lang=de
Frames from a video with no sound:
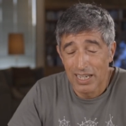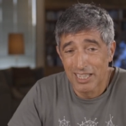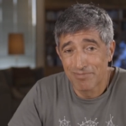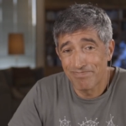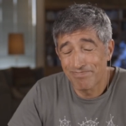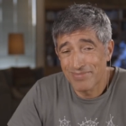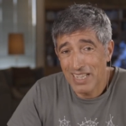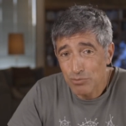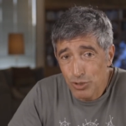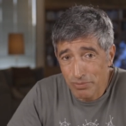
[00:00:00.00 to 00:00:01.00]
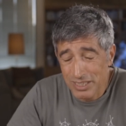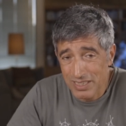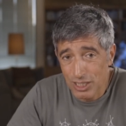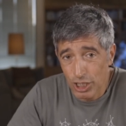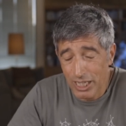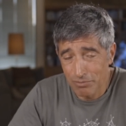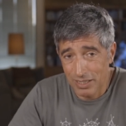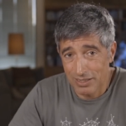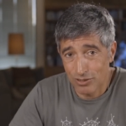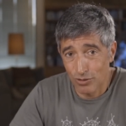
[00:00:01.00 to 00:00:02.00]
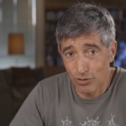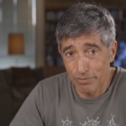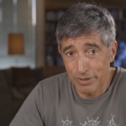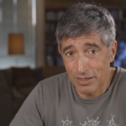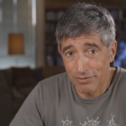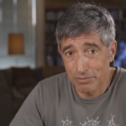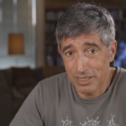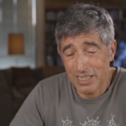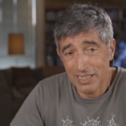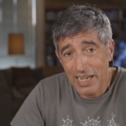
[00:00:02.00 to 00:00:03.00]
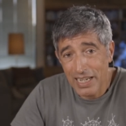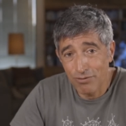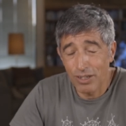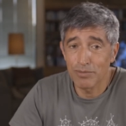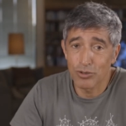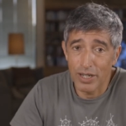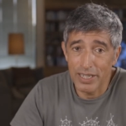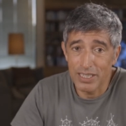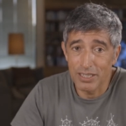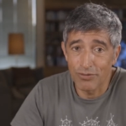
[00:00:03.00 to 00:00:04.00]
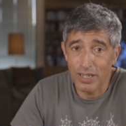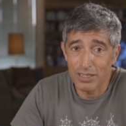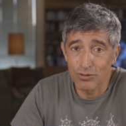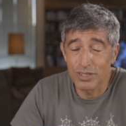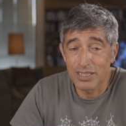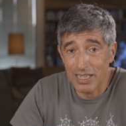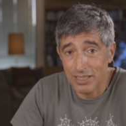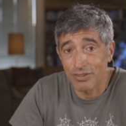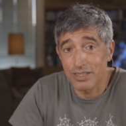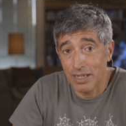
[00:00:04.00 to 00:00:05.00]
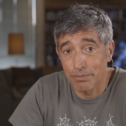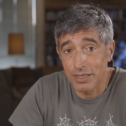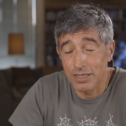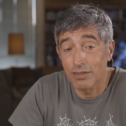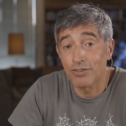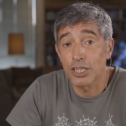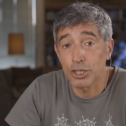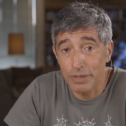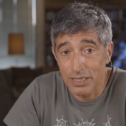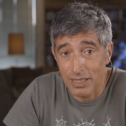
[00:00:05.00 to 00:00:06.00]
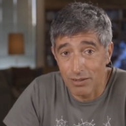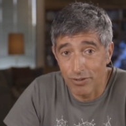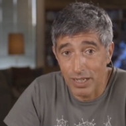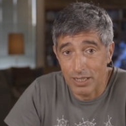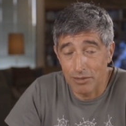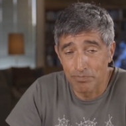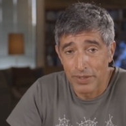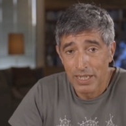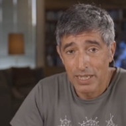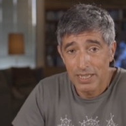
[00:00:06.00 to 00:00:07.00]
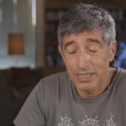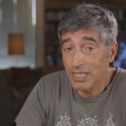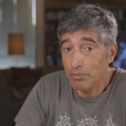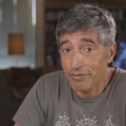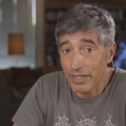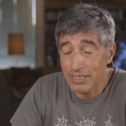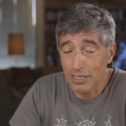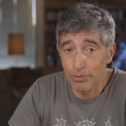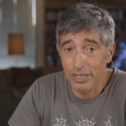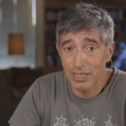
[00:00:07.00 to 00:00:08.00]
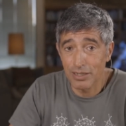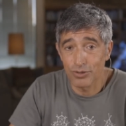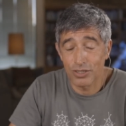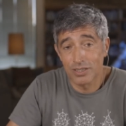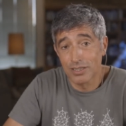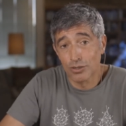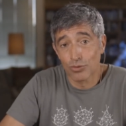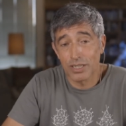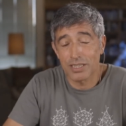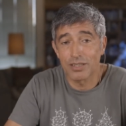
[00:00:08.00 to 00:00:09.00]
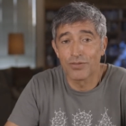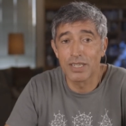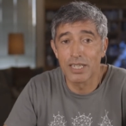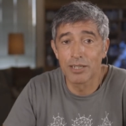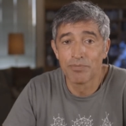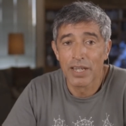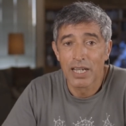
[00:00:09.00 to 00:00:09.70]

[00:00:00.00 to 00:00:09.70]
Ähm, dann muss man sich schämen als Europäer, weil man sagt, hey, wir haben doch eigentlich Werte und das, was da passiert, widerspricht den Werten. Es geht aber weit darüber hinaus. Es ist so, dass wir